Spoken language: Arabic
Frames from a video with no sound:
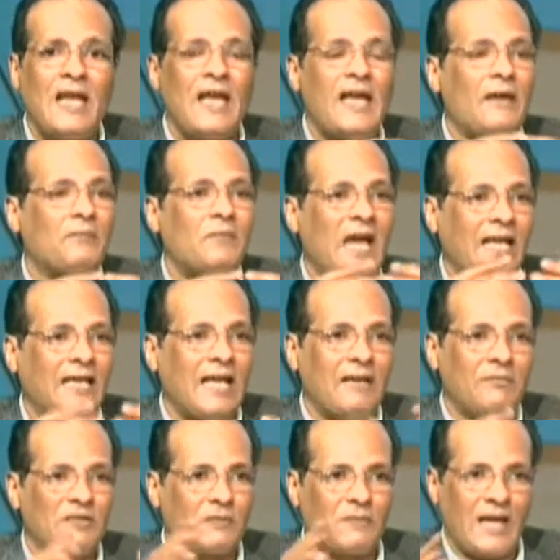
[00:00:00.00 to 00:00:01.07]
آه، معناه
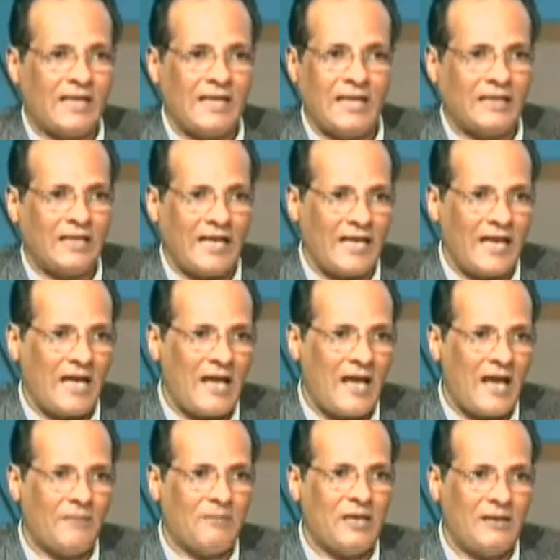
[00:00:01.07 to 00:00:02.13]
مش معناه ان انا
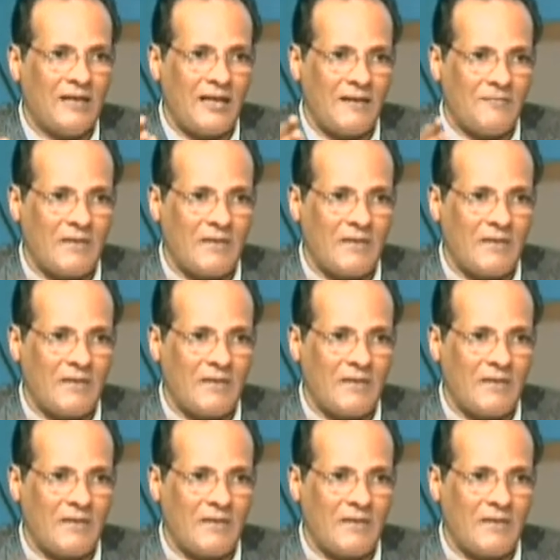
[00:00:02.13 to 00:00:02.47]
اعمل